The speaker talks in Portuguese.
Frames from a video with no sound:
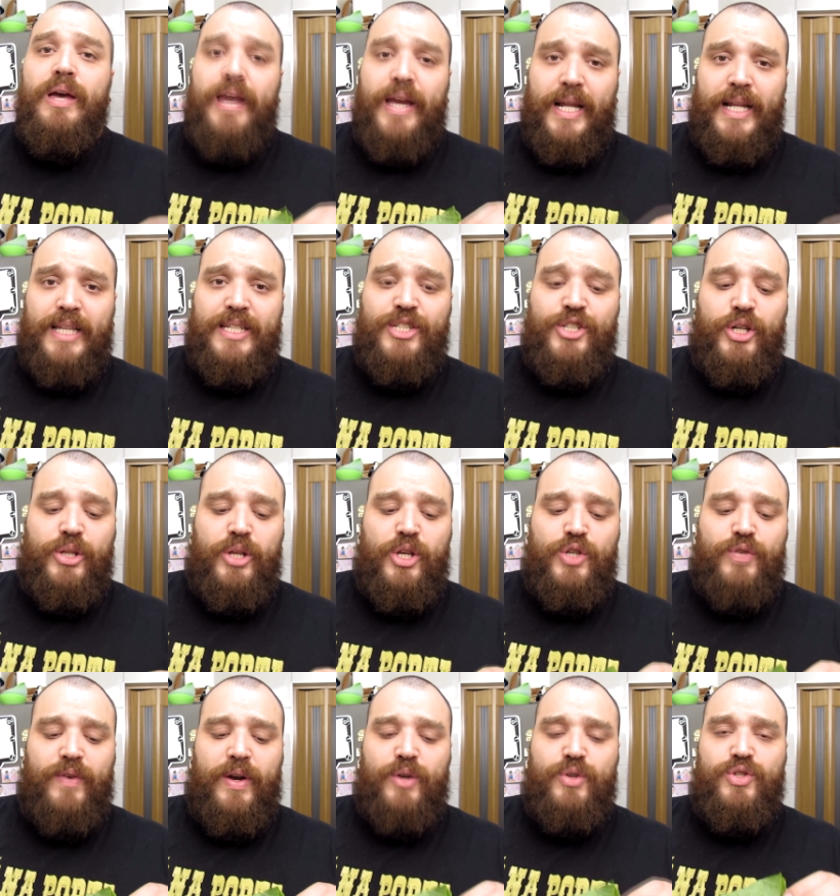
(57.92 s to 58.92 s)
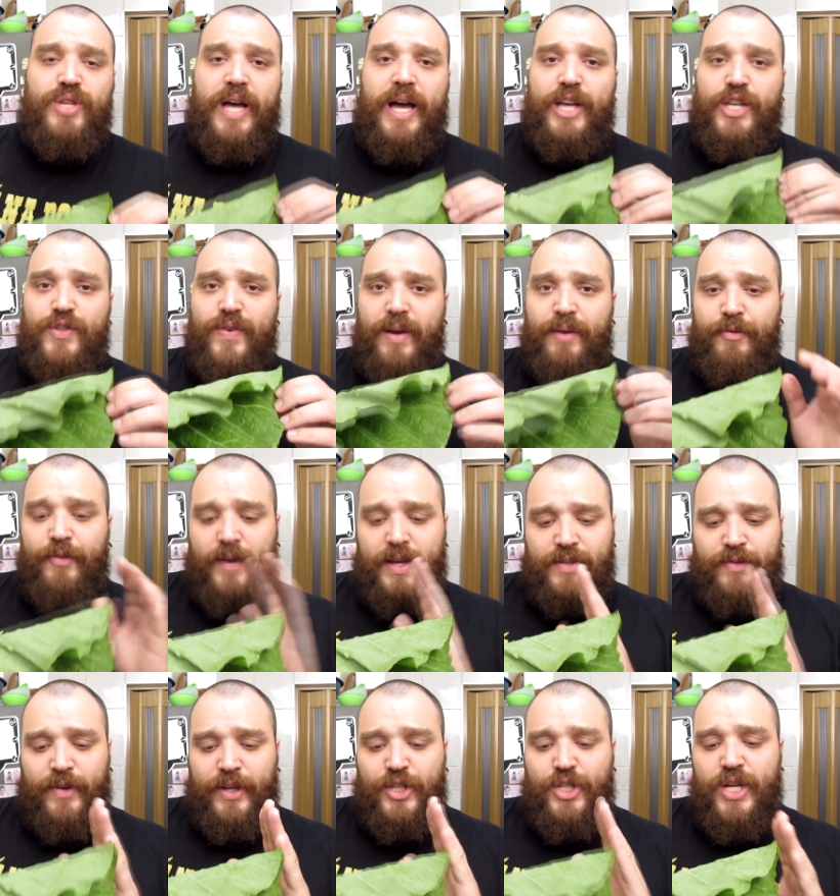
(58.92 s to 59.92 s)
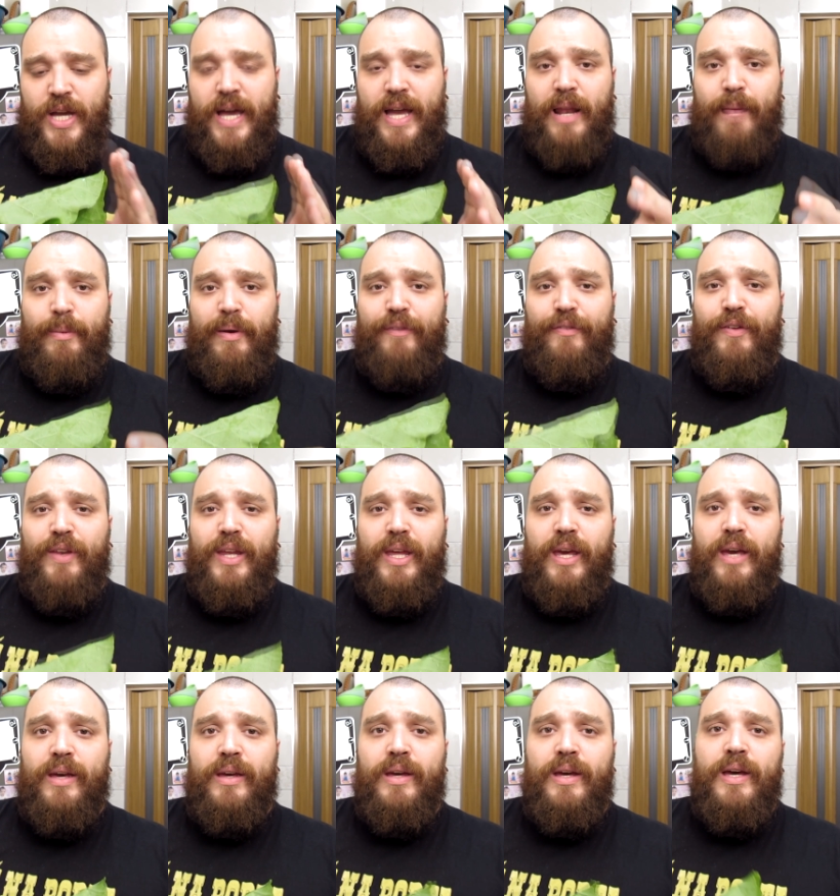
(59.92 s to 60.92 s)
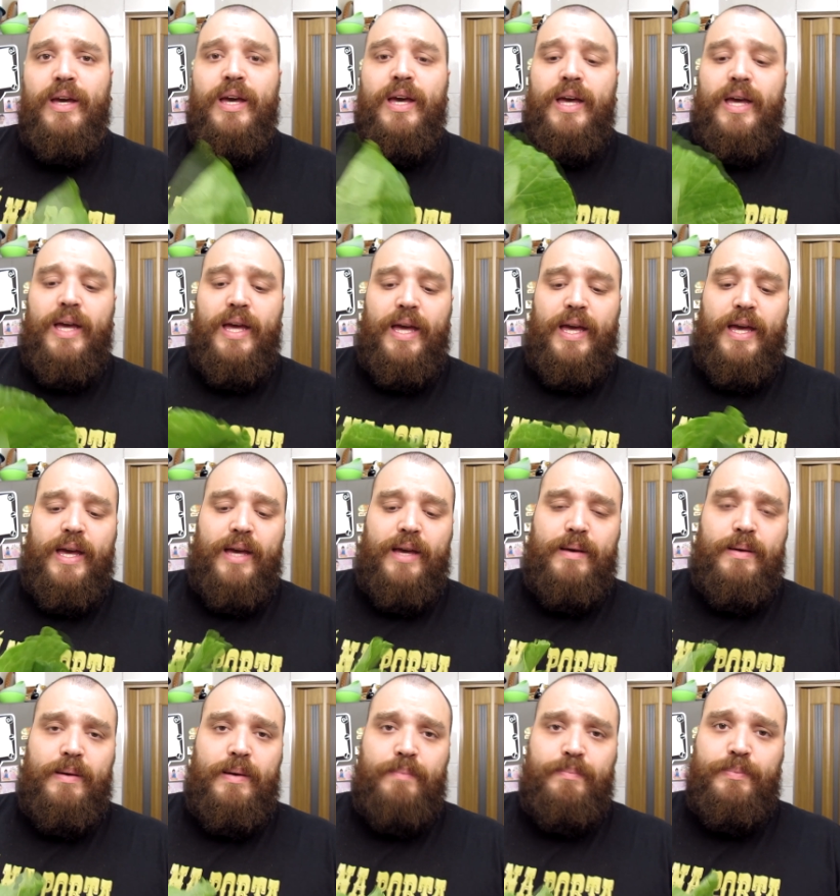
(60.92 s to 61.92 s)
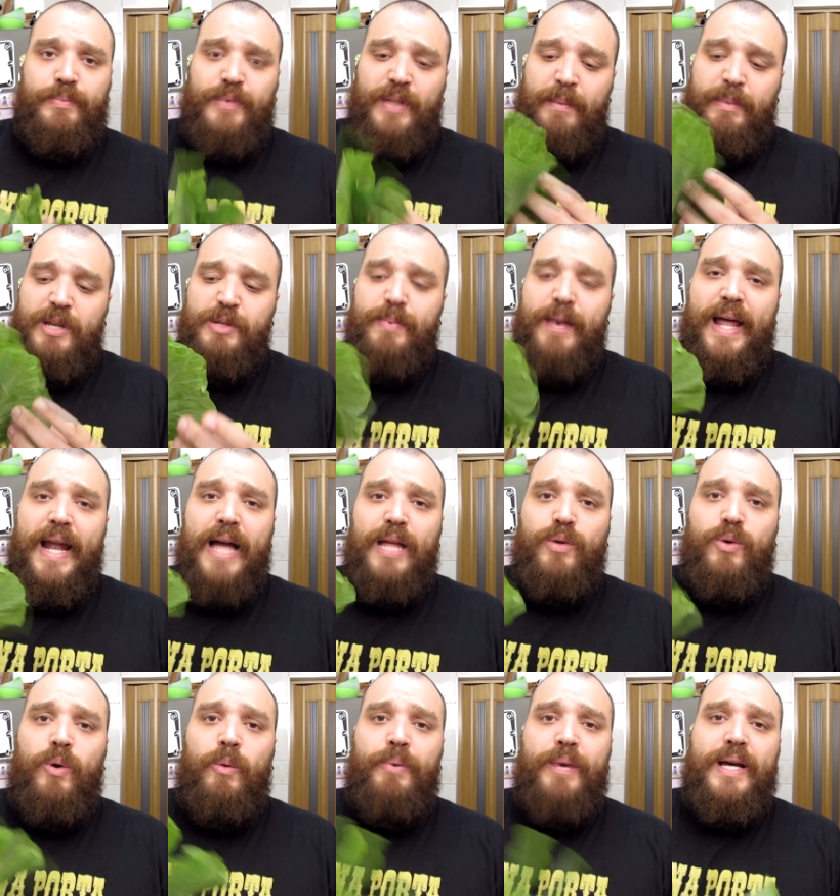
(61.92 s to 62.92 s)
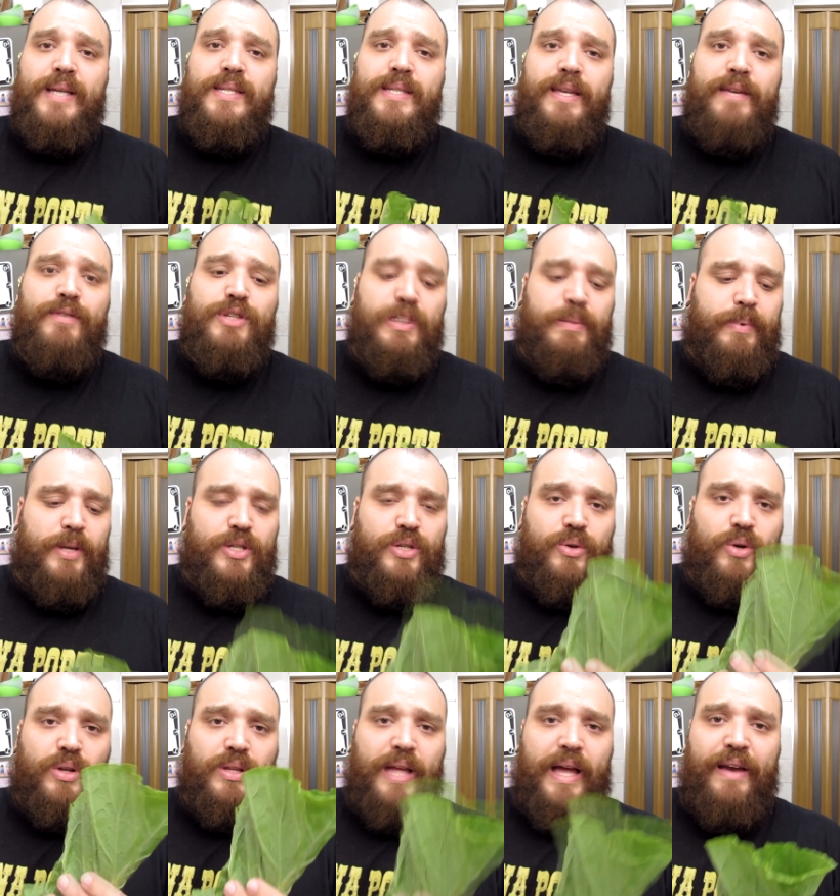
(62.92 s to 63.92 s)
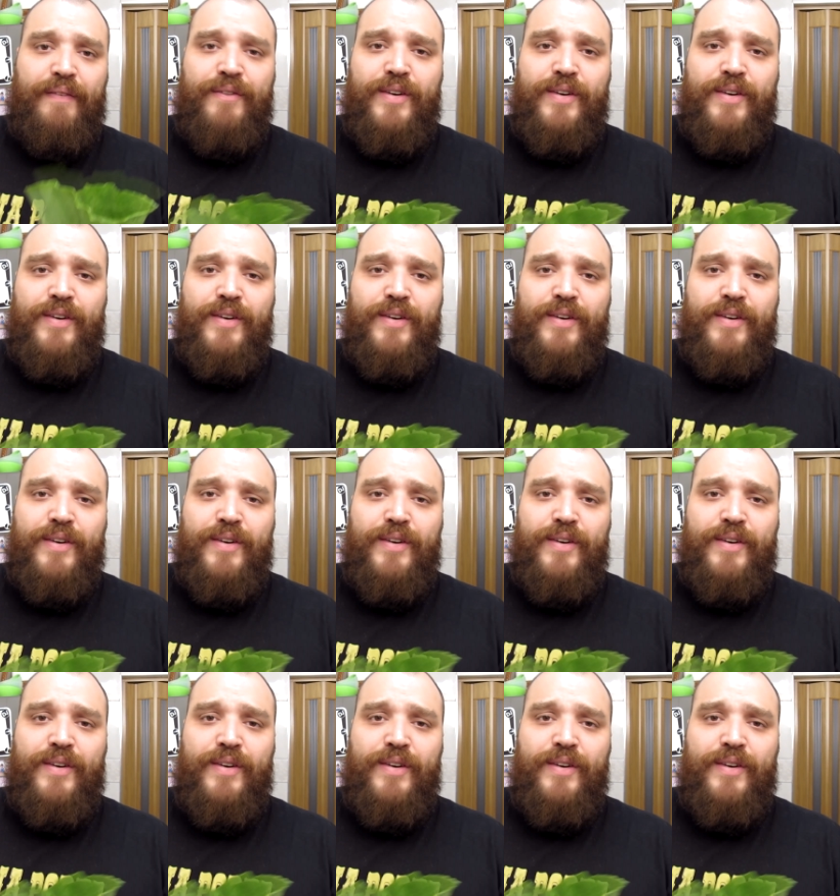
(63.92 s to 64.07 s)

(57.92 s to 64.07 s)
que é desse jeito que a gente vai usar. A gente vai fatiar ela bem fininha. É, sai mais barato comprar assim, você pode cortar e